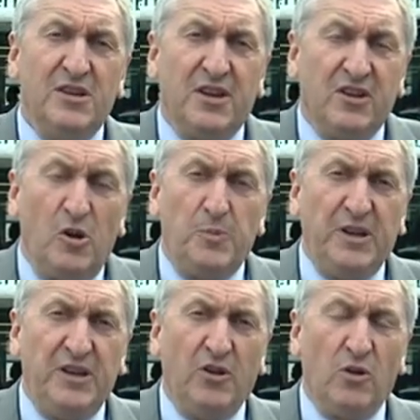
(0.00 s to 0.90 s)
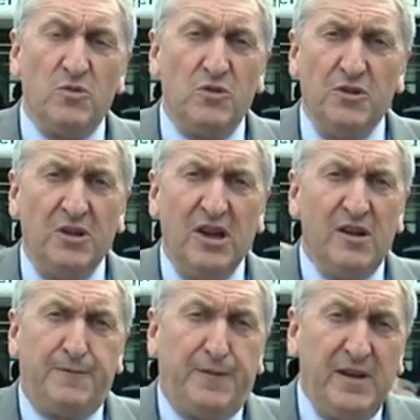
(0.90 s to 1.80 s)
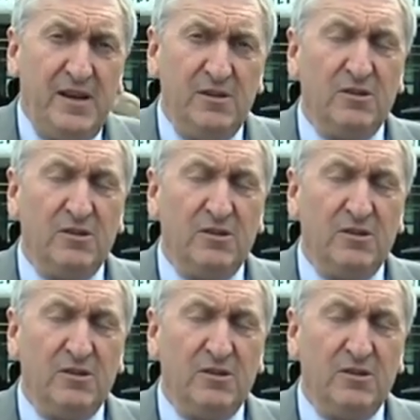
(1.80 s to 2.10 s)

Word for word: d'un grand pays dans le monde fait